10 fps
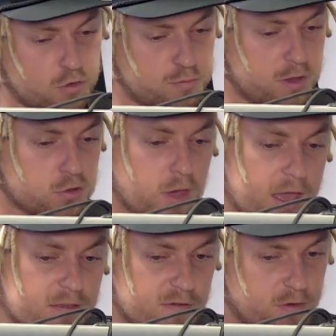
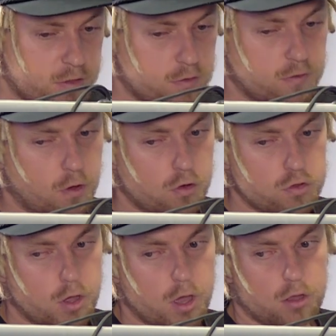pierwszeństwa czy coś,
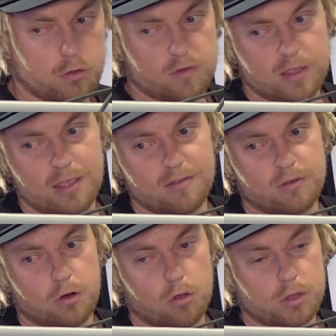to z jednej
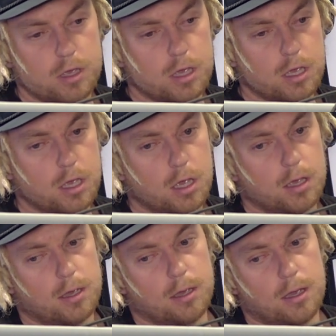strony
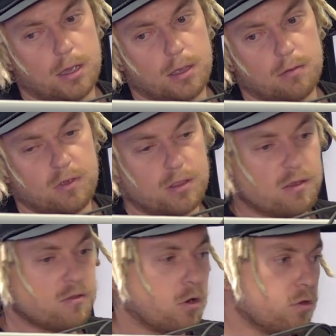E, z jednej
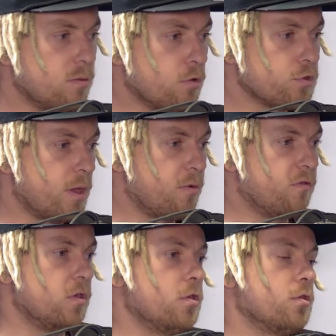strony można
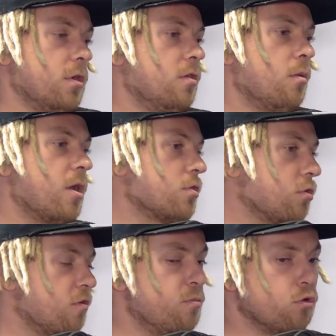powiedzieć, że dobra, że to
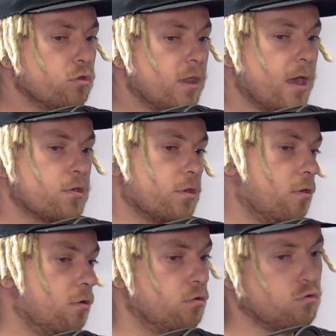jest brudne, że
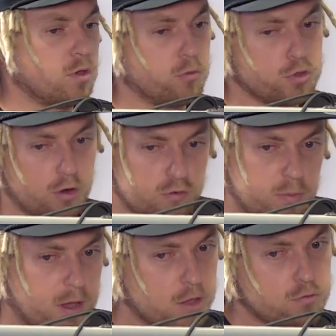to tu się można
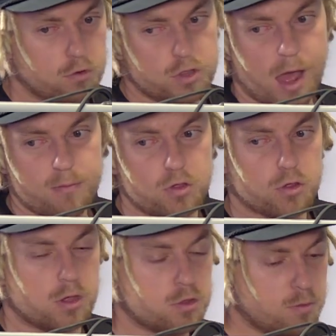rozpychać łokciami,
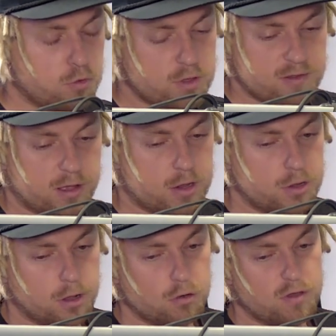że, że można zagrać
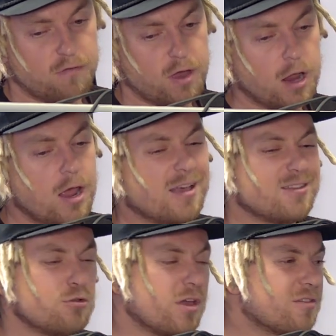lekko nie fair. Z
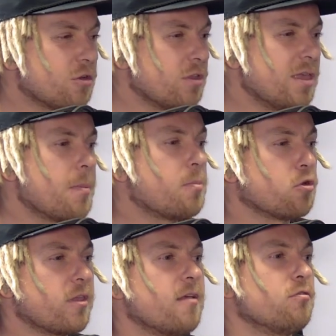drugiej strony nie ma
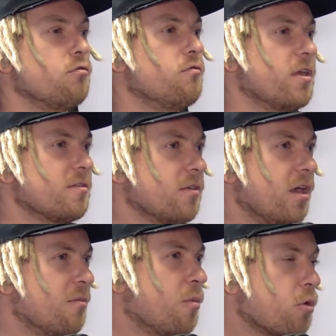protestów, więc
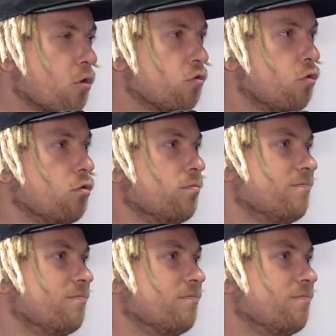po prostu